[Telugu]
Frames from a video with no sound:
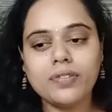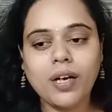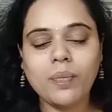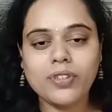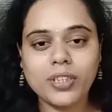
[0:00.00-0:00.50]

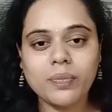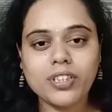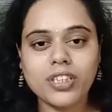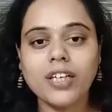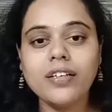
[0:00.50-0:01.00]
ఆపోజిట్
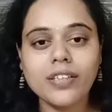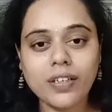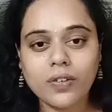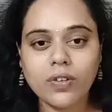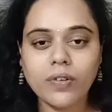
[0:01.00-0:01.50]
మనిషికి హౌట్
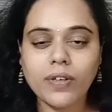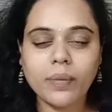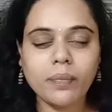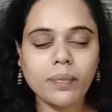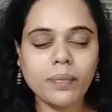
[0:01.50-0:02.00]
అవ్వకుండా ఉంటే
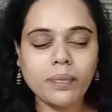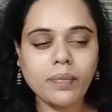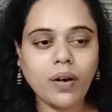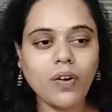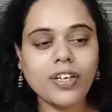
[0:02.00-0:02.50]

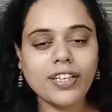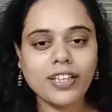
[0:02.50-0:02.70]
బాగుంటుంది